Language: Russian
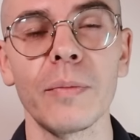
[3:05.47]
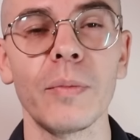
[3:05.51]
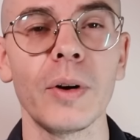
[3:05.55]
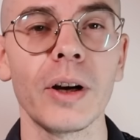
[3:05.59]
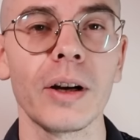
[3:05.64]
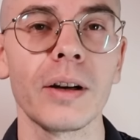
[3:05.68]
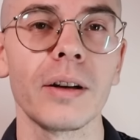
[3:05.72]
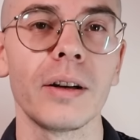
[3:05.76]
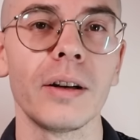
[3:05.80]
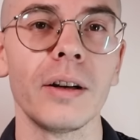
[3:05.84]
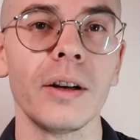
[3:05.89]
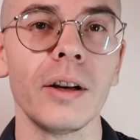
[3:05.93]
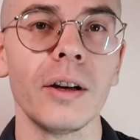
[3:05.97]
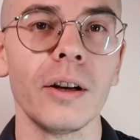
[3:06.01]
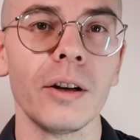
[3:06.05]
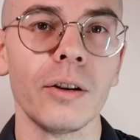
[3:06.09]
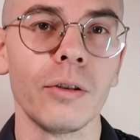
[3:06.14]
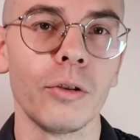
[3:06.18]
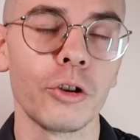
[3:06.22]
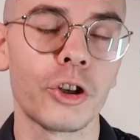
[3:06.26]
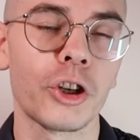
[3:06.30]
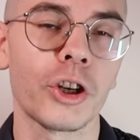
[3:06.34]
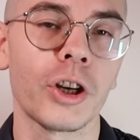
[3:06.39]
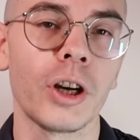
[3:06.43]
Собака
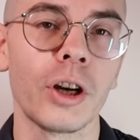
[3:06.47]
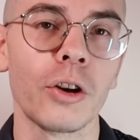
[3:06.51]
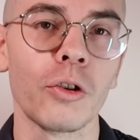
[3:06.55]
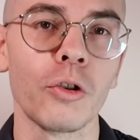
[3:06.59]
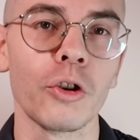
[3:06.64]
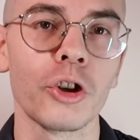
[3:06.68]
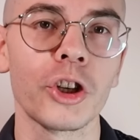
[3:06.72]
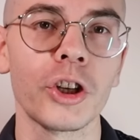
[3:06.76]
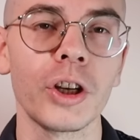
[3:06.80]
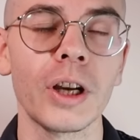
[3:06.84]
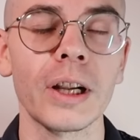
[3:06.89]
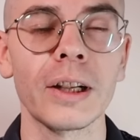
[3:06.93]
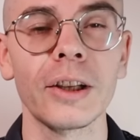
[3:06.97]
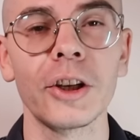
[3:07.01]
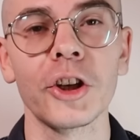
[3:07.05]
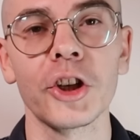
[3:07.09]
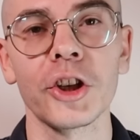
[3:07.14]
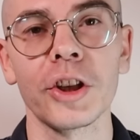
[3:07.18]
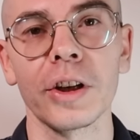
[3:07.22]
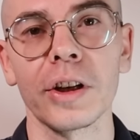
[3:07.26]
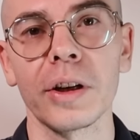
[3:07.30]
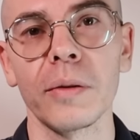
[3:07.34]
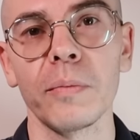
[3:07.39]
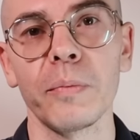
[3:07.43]
очень хорошая,
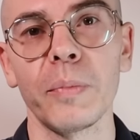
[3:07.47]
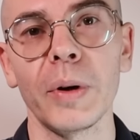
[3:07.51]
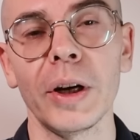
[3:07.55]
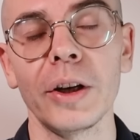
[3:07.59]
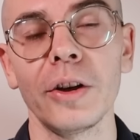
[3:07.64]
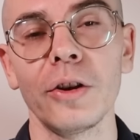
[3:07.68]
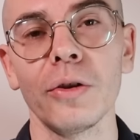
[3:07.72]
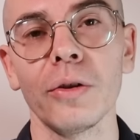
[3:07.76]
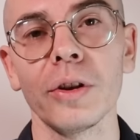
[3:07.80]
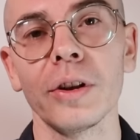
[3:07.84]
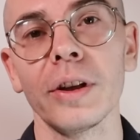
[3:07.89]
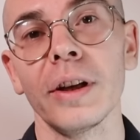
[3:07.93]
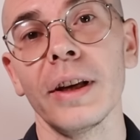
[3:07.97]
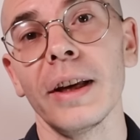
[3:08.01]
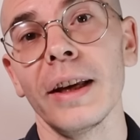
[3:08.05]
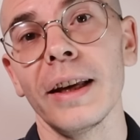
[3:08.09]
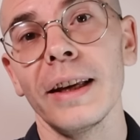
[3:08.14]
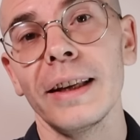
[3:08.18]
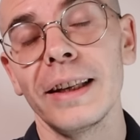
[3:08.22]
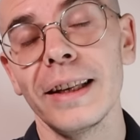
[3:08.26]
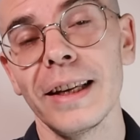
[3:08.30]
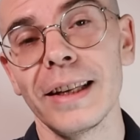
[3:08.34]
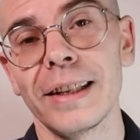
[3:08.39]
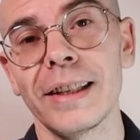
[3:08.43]
отличный компаньон.
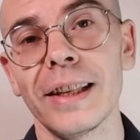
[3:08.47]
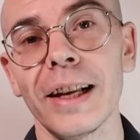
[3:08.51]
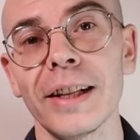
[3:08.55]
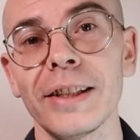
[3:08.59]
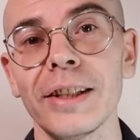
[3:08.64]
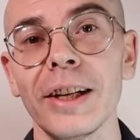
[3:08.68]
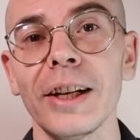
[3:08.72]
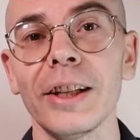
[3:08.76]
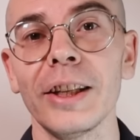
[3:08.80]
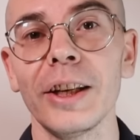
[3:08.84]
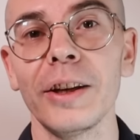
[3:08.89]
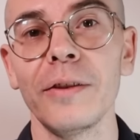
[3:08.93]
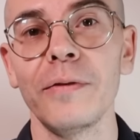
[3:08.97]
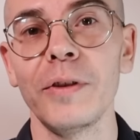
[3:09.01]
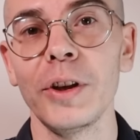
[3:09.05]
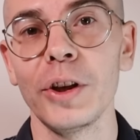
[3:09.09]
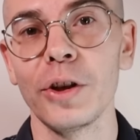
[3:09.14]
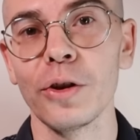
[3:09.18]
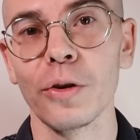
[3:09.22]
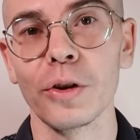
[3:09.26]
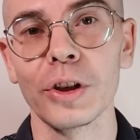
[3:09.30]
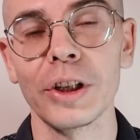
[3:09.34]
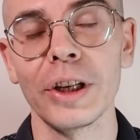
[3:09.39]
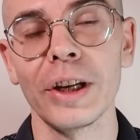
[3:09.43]
Есть отдельное
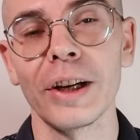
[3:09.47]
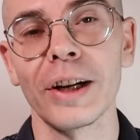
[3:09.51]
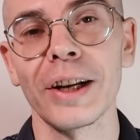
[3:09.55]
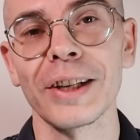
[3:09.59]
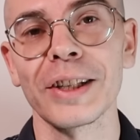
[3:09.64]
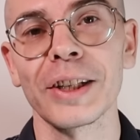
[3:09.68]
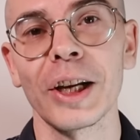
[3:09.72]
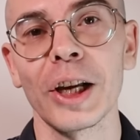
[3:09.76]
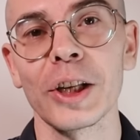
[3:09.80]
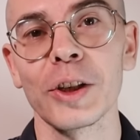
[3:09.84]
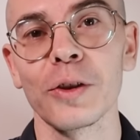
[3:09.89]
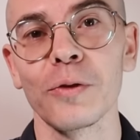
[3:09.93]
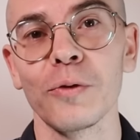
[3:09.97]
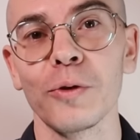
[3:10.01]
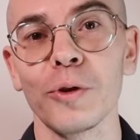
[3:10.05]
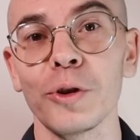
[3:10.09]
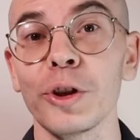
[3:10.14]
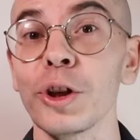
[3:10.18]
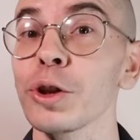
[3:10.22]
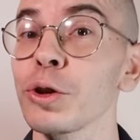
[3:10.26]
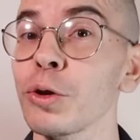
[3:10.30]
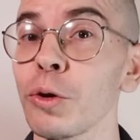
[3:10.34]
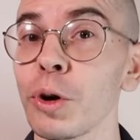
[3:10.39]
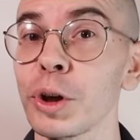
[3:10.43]
видео, где я
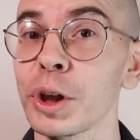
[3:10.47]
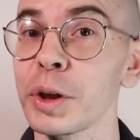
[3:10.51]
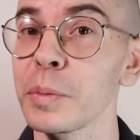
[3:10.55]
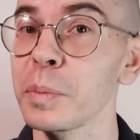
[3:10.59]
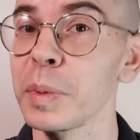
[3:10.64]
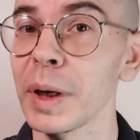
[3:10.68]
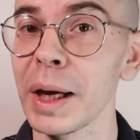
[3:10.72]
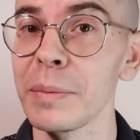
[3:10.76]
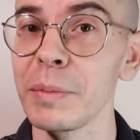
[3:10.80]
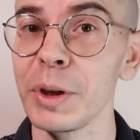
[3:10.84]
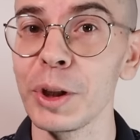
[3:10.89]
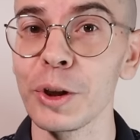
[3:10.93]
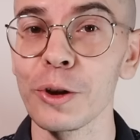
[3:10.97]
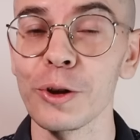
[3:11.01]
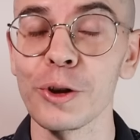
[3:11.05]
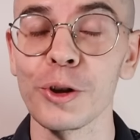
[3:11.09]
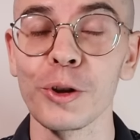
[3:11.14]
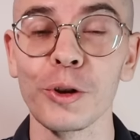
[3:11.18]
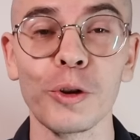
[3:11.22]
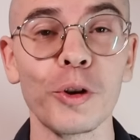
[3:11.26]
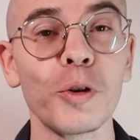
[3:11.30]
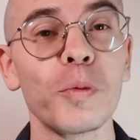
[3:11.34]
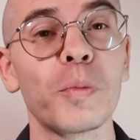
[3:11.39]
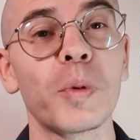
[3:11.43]
рассказываю не только про
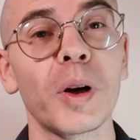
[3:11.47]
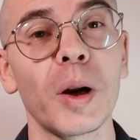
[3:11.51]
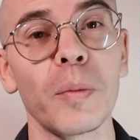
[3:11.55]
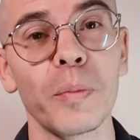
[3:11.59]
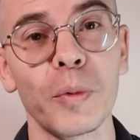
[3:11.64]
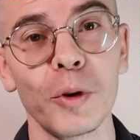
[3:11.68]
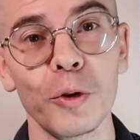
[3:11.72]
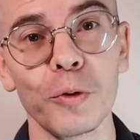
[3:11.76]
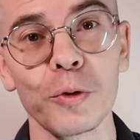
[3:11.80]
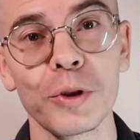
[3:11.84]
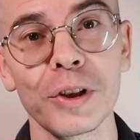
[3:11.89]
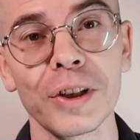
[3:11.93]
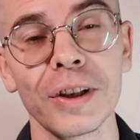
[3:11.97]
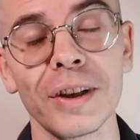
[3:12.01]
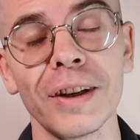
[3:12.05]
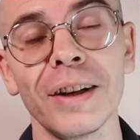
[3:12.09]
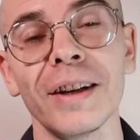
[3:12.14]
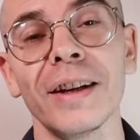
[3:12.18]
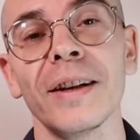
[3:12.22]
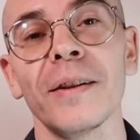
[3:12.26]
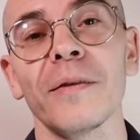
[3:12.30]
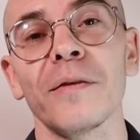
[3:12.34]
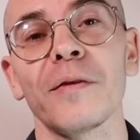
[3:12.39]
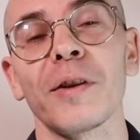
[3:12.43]
минусы, но и про
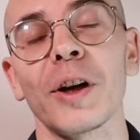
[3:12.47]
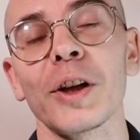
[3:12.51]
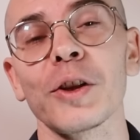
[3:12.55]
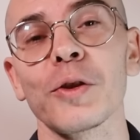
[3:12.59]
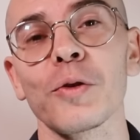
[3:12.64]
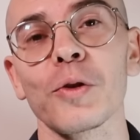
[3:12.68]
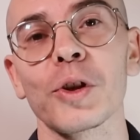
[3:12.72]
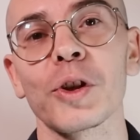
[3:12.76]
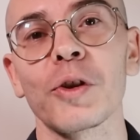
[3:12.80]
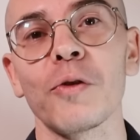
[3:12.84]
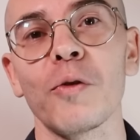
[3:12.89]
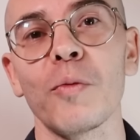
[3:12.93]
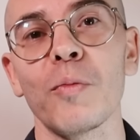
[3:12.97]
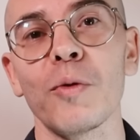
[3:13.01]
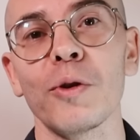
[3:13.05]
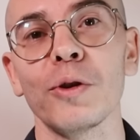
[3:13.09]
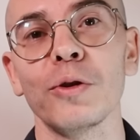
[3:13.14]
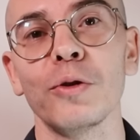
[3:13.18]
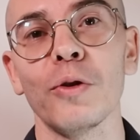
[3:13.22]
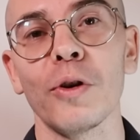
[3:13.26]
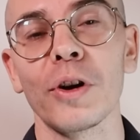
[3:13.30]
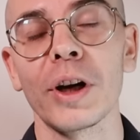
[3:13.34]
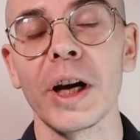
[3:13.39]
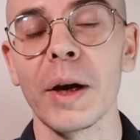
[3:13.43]
плюсы французского
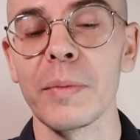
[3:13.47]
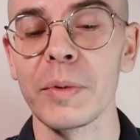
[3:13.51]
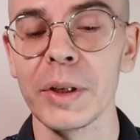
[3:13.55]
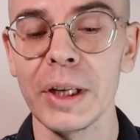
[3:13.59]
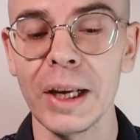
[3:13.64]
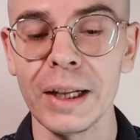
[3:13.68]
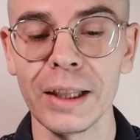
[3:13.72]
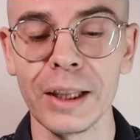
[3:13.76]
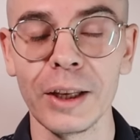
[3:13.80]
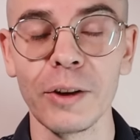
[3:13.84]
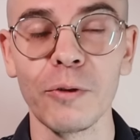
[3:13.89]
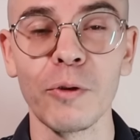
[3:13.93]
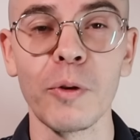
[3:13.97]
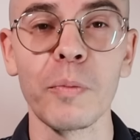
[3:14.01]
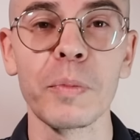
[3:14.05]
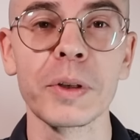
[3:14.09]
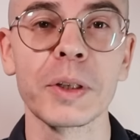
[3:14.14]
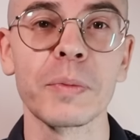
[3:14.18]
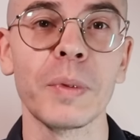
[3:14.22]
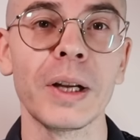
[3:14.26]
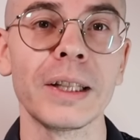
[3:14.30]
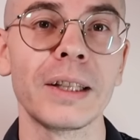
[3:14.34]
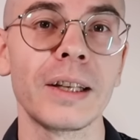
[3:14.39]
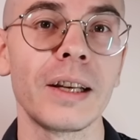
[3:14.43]
бульдога. Обязательно его
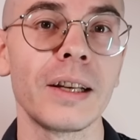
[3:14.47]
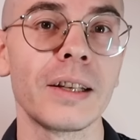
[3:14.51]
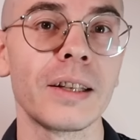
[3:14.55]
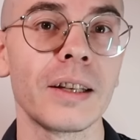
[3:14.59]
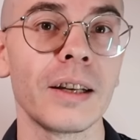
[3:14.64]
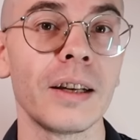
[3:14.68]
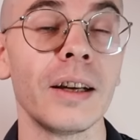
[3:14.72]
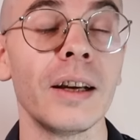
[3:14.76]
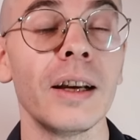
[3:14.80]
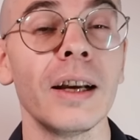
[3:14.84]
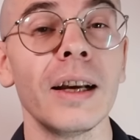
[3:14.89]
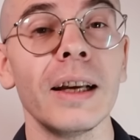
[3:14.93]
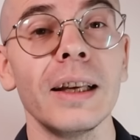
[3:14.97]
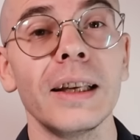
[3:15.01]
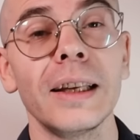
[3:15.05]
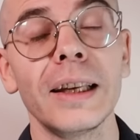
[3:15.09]
посмотрите.